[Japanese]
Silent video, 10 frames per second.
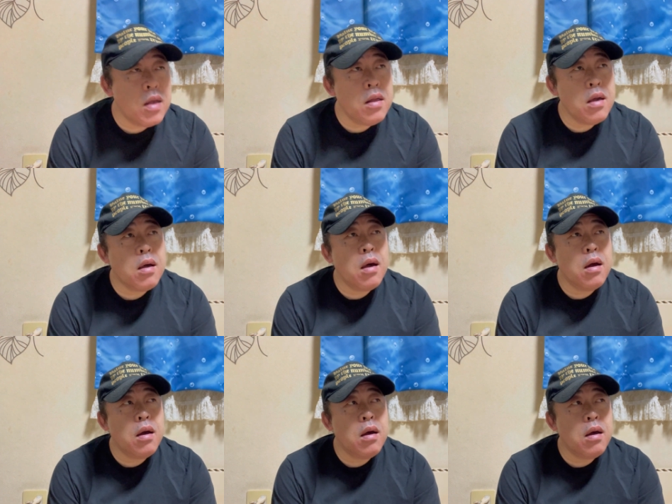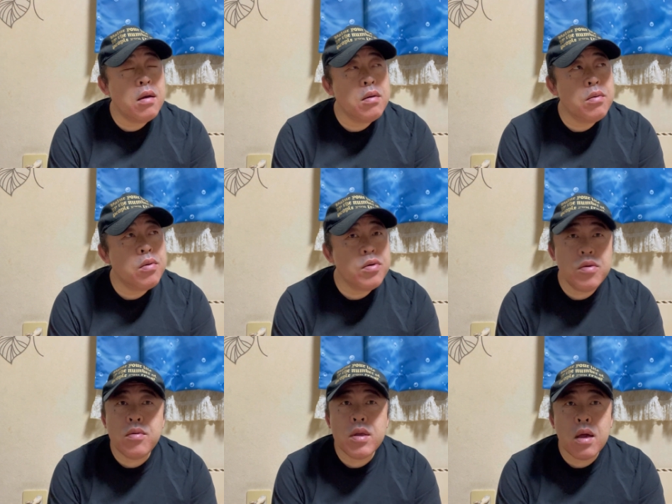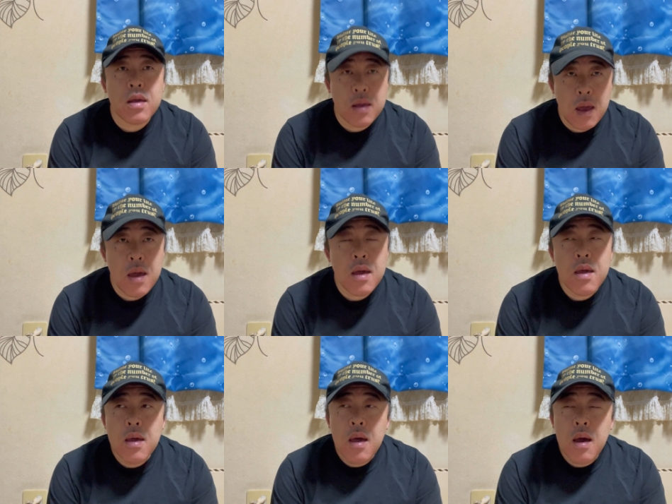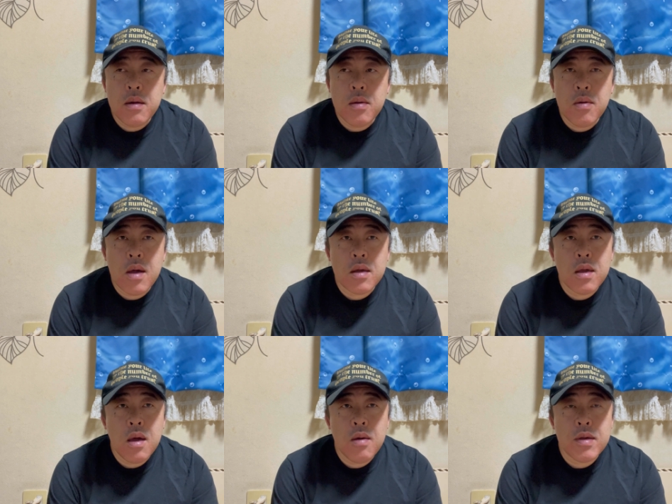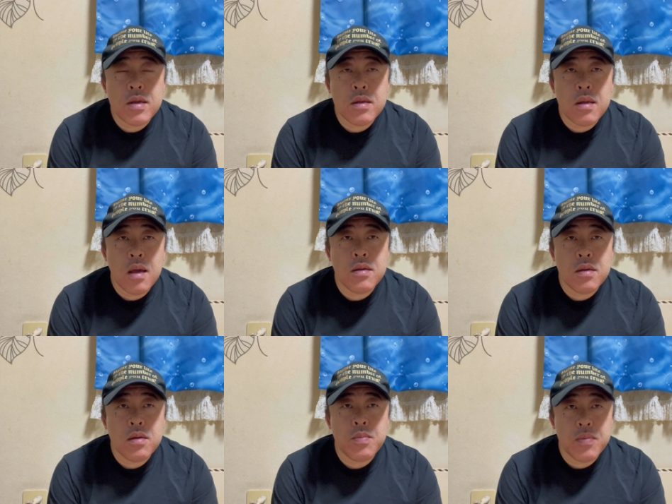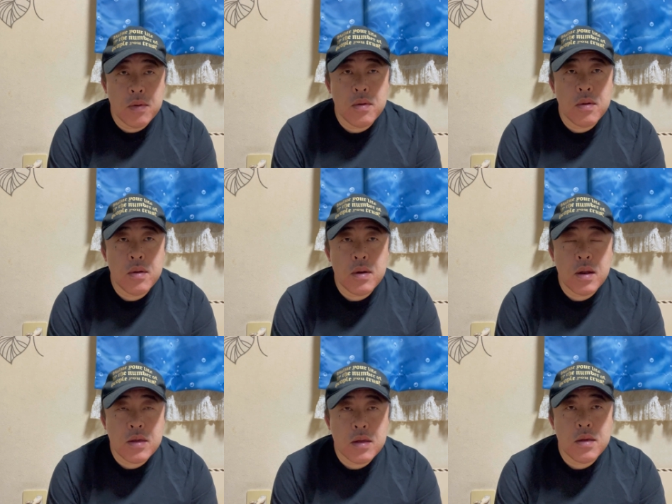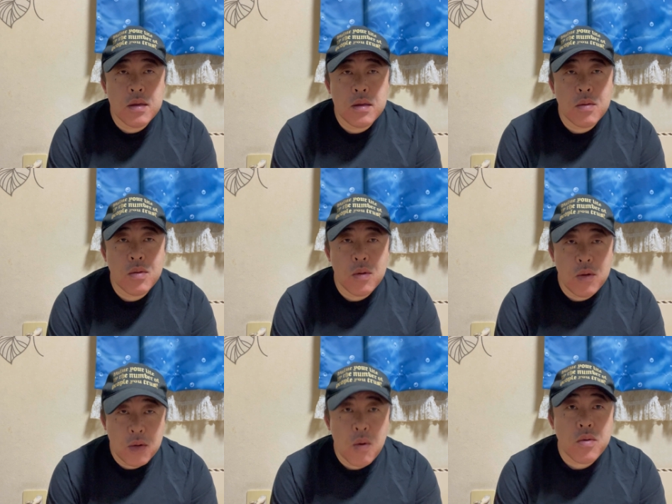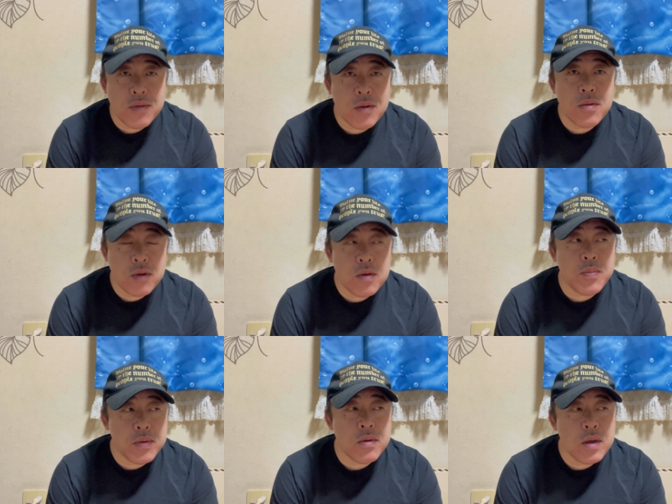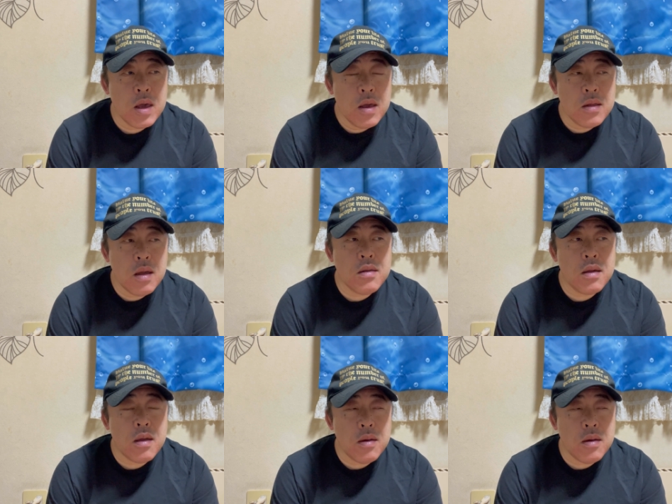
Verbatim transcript: なんか6種類だっけあれを掛け合わせたスープらしいそういう極上スープなんだけ